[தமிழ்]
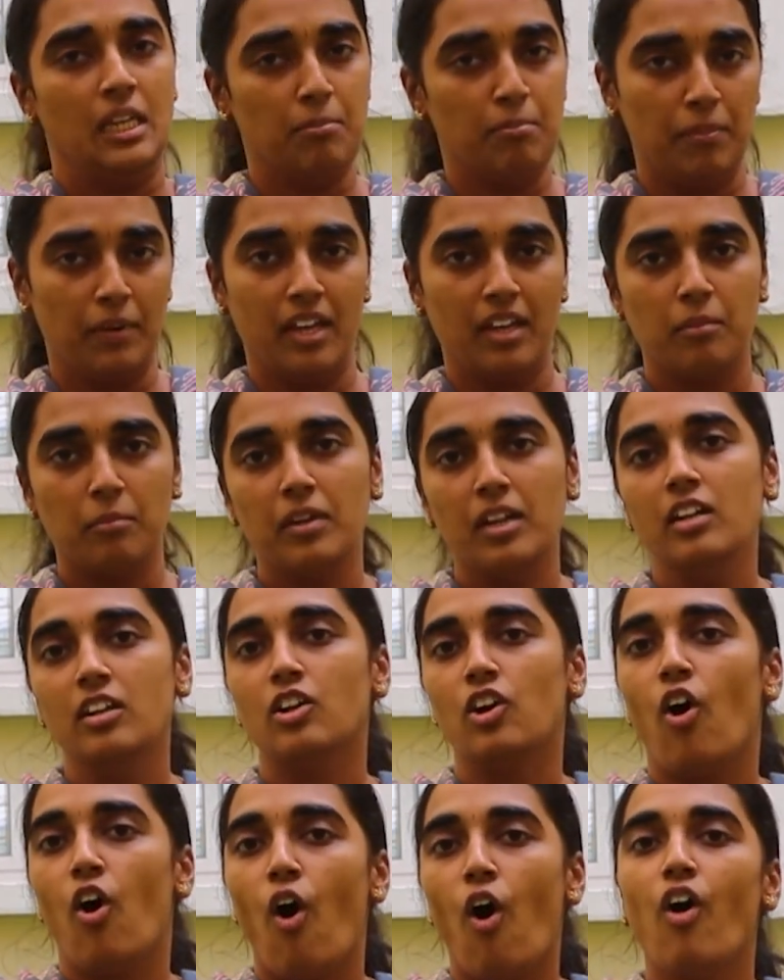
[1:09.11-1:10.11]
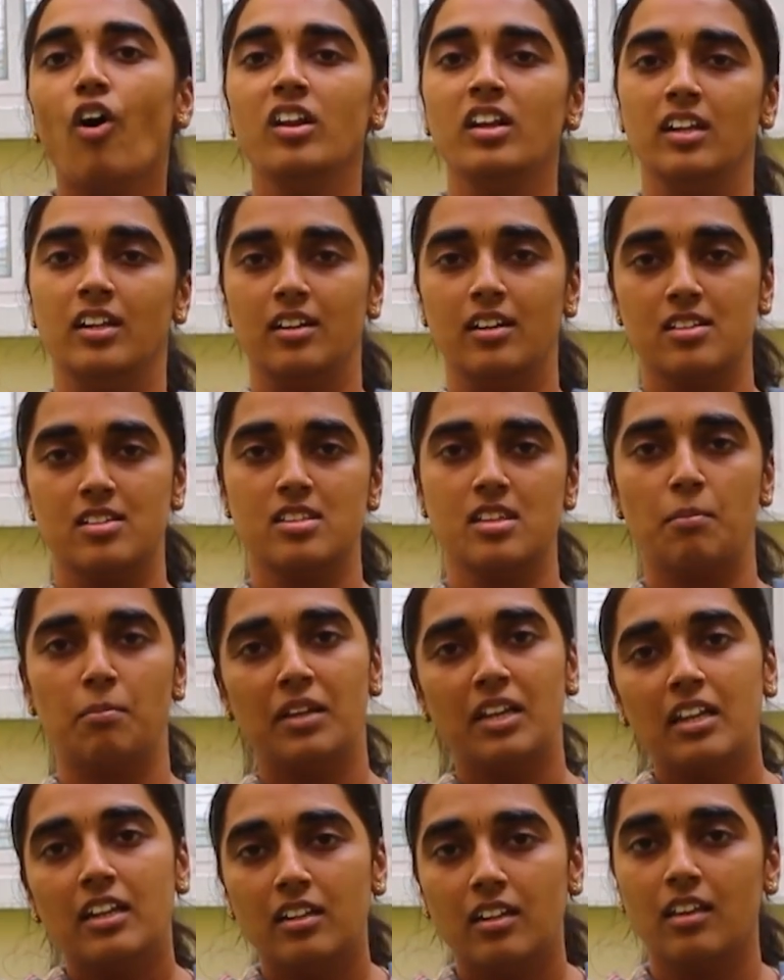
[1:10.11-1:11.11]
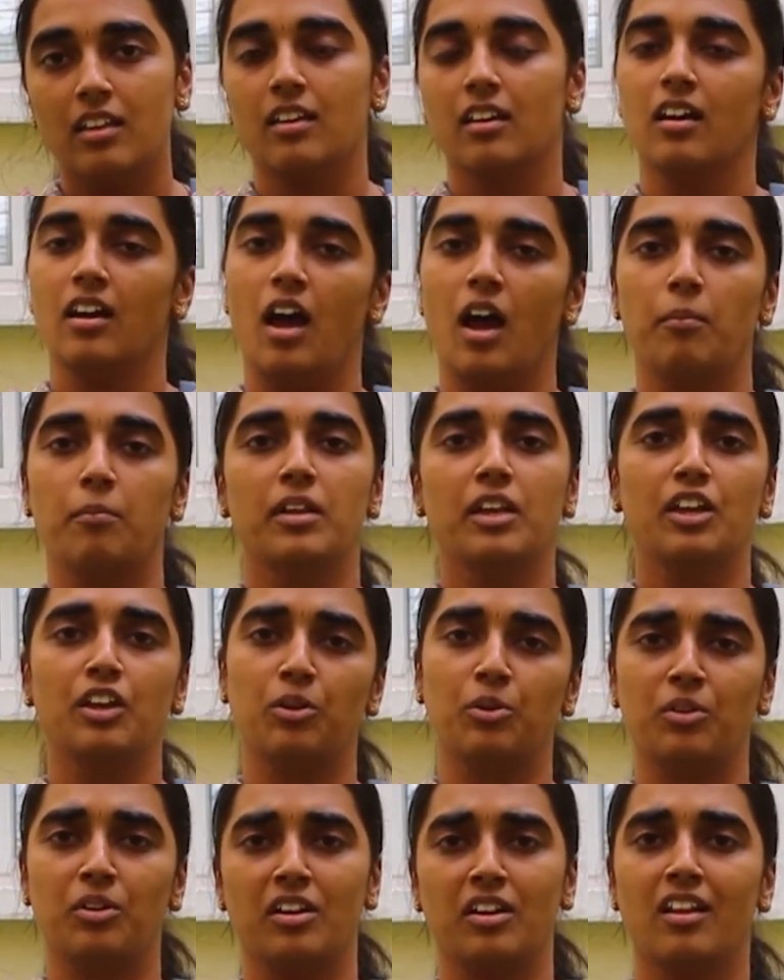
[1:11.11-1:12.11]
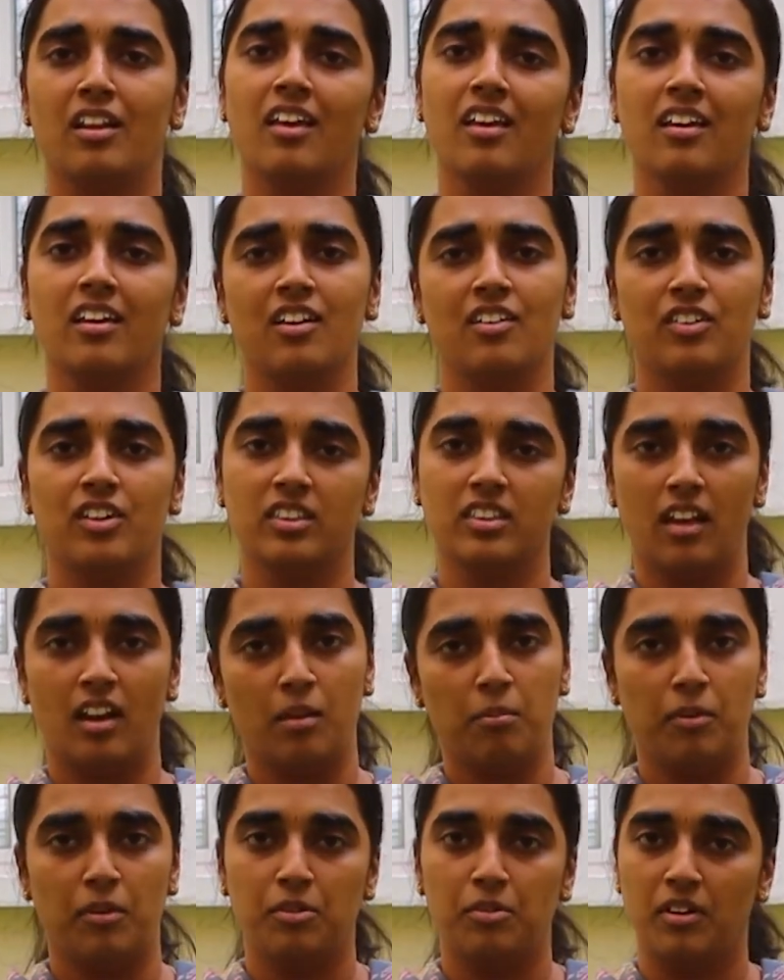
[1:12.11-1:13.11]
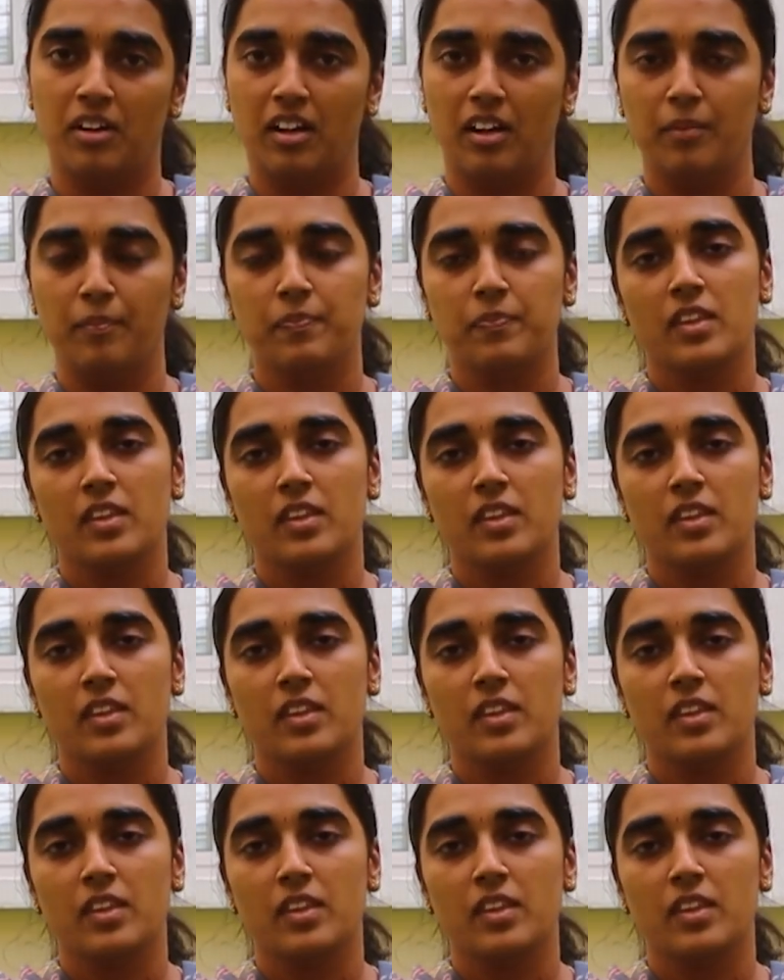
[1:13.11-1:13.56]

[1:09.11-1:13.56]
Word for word: இம்பேர்மெண்ட் ஆர் டிசபிலிட்டி அப்படிங்கிற ஒரு நிலைக்கு அவங்க தள்ளப்படுவாங்க